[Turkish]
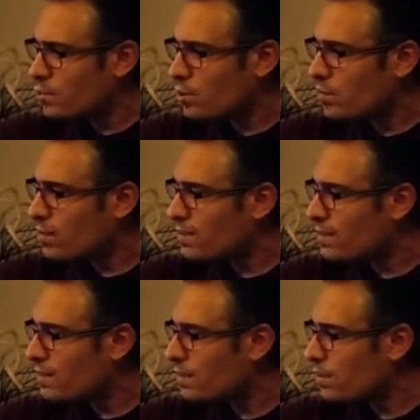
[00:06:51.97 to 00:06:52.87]
Çok fazla
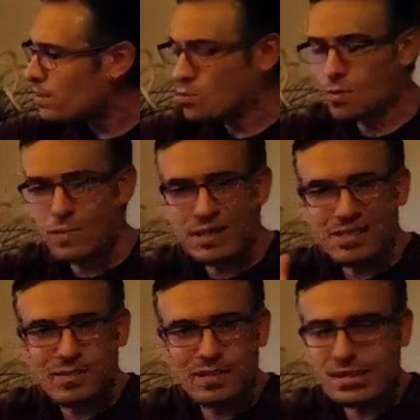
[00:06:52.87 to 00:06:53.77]
da dekorasyon
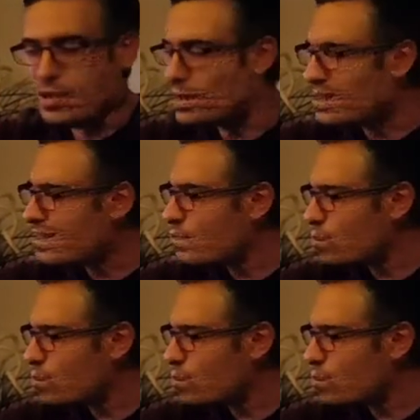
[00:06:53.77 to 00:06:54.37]
malzemesi de içerisini